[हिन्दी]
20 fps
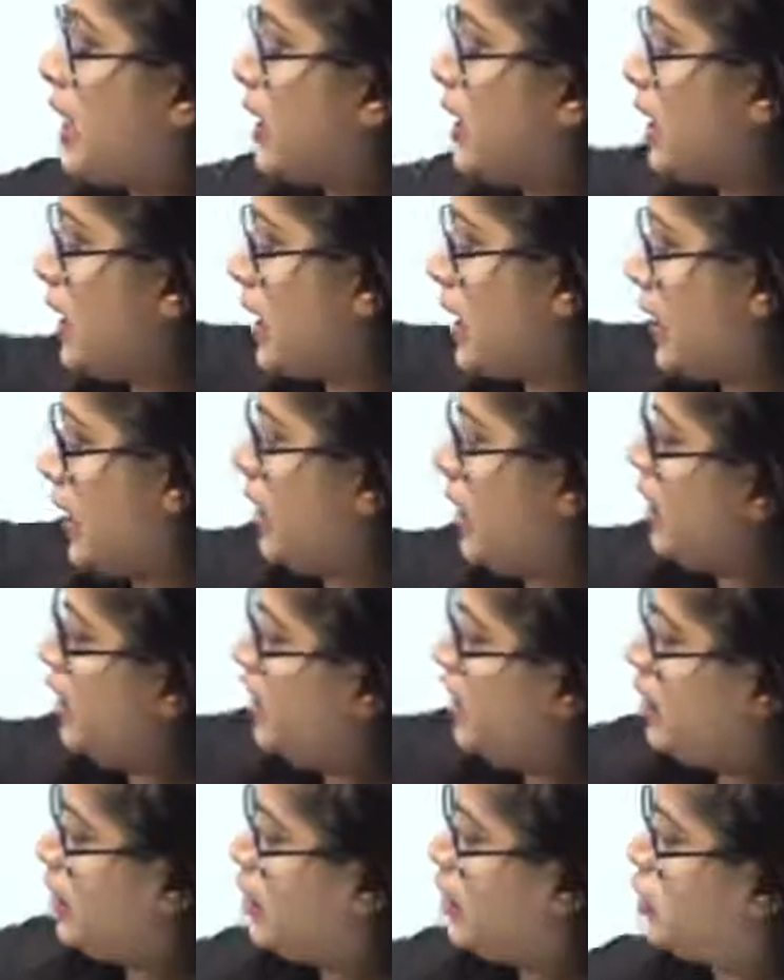करना है
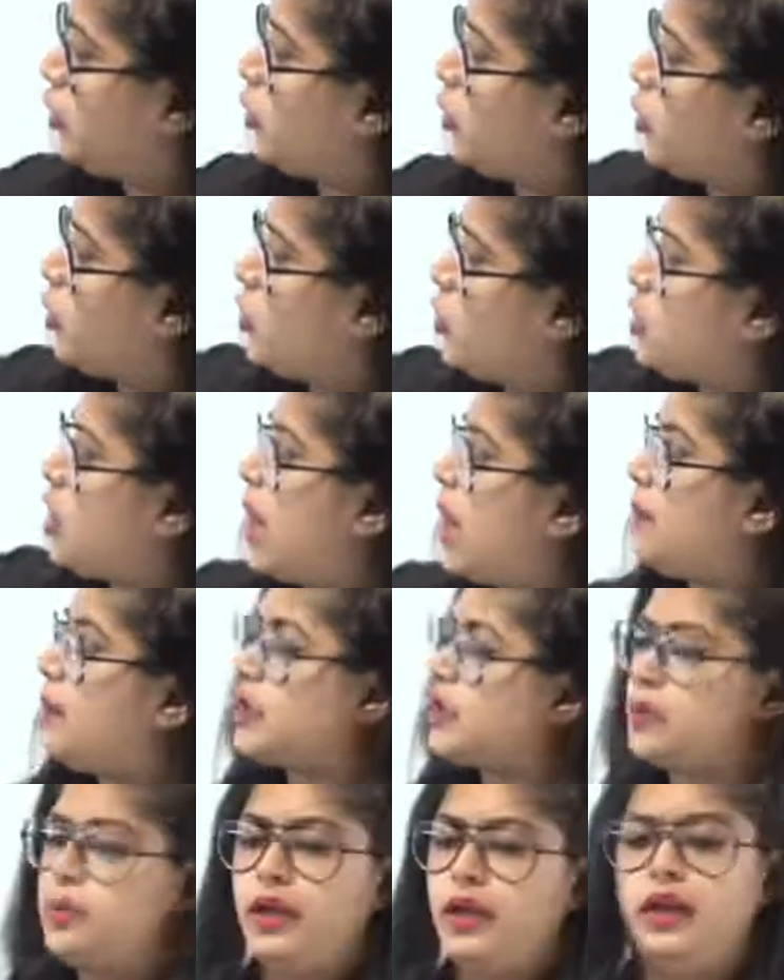इन दोनों को
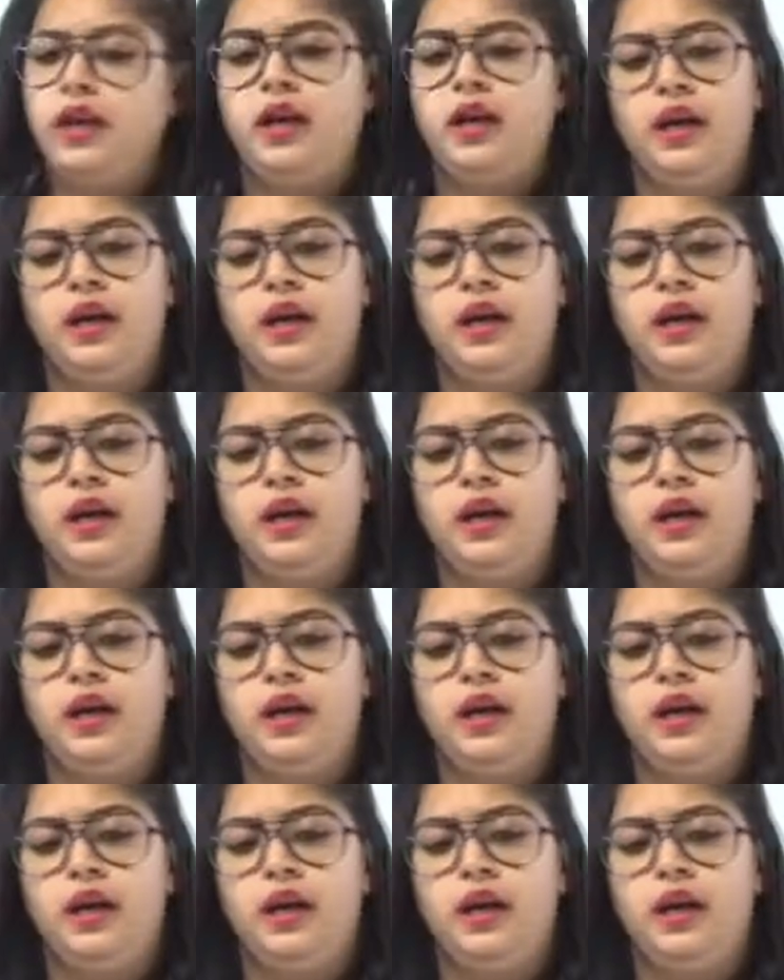आपस में